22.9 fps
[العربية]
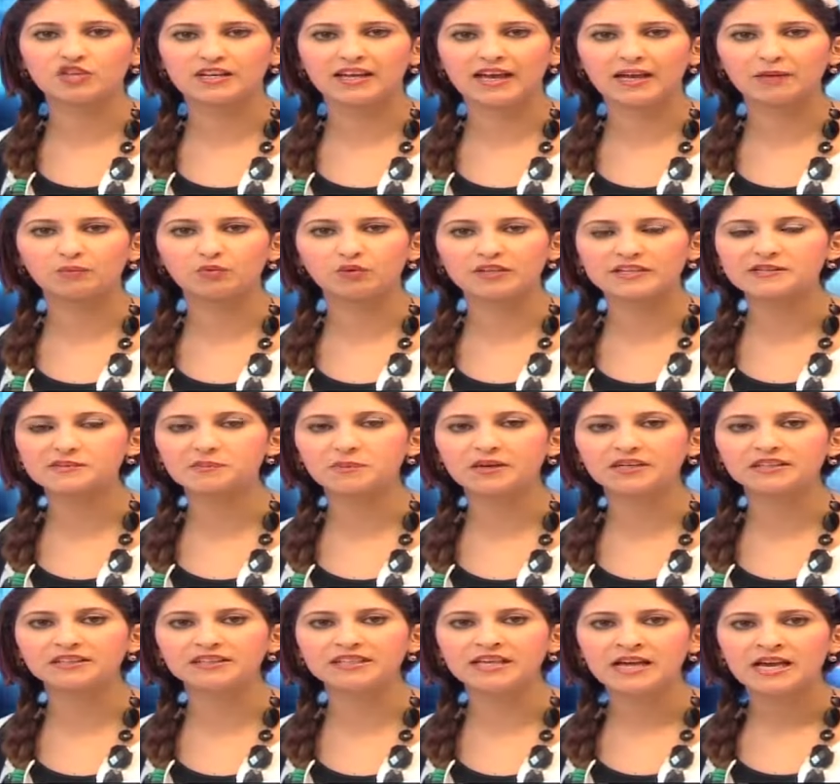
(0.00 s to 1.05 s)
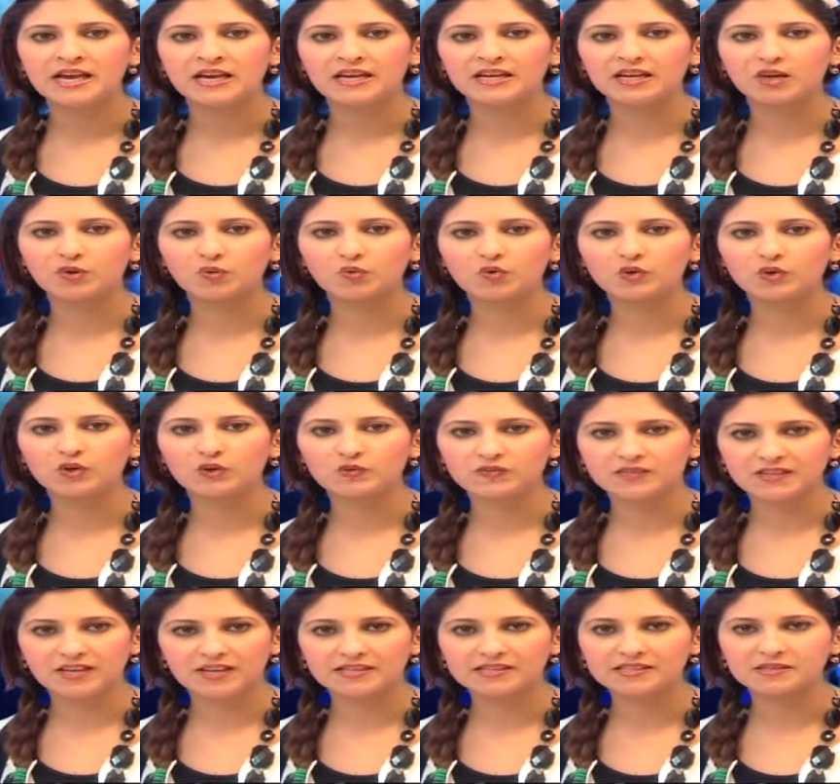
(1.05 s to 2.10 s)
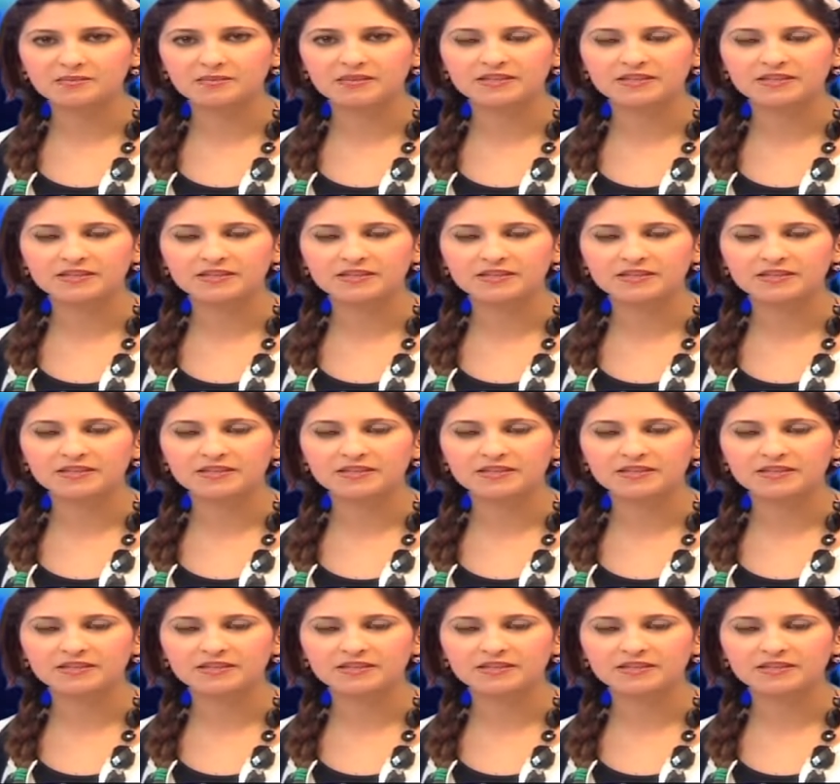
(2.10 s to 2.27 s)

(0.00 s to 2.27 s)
اللاعب الإسباني راول غونزاليس